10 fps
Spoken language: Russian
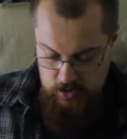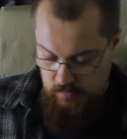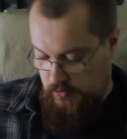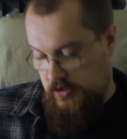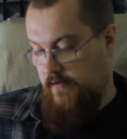
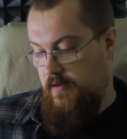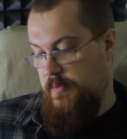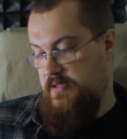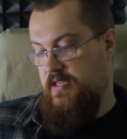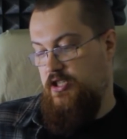Вот, я
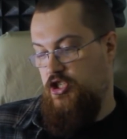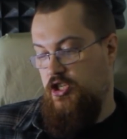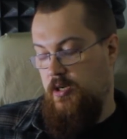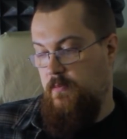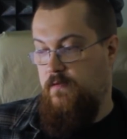выпил, значит,
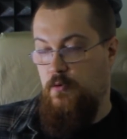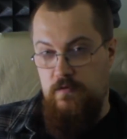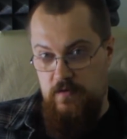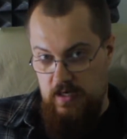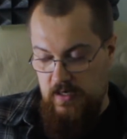
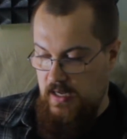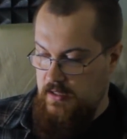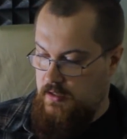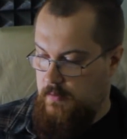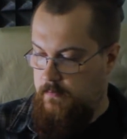
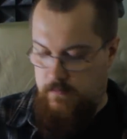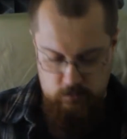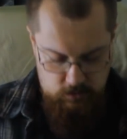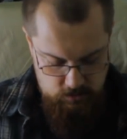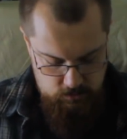грейпфрут-виноград,
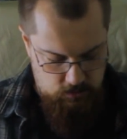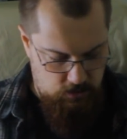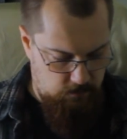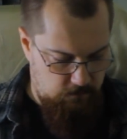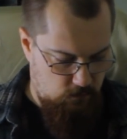грейпфрут,
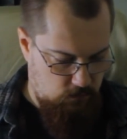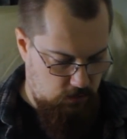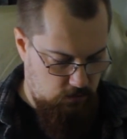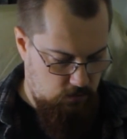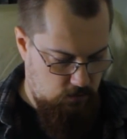
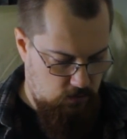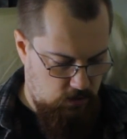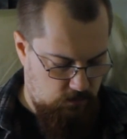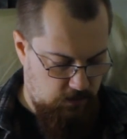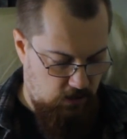грейпфрукт,
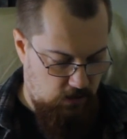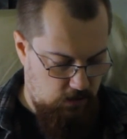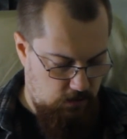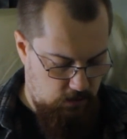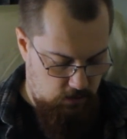как правильно
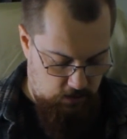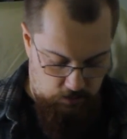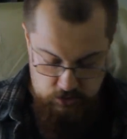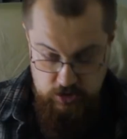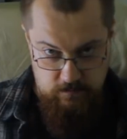-то?
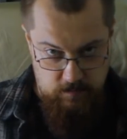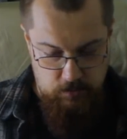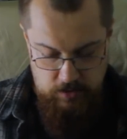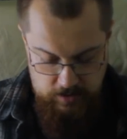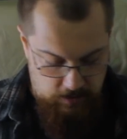Короче, вы
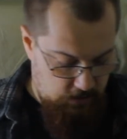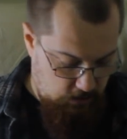поняли.